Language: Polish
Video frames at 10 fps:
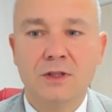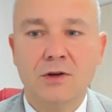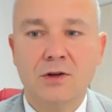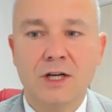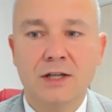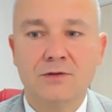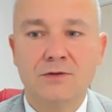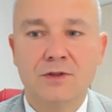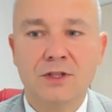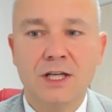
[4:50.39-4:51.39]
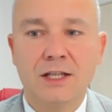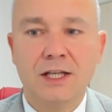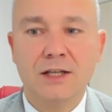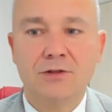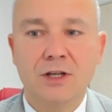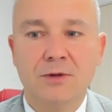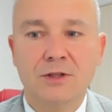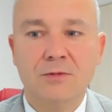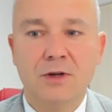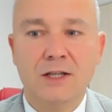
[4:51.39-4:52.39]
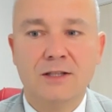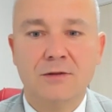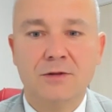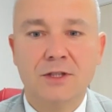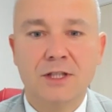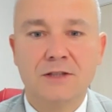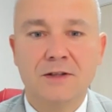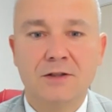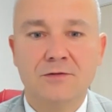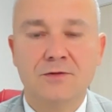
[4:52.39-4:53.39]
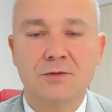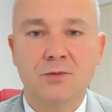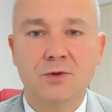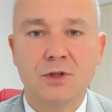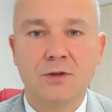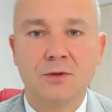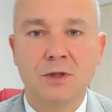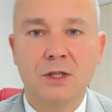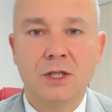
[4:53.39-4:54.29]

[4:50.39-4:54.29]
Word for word: organów ścigania, które potem okazały się tak zwaną wydmuszką,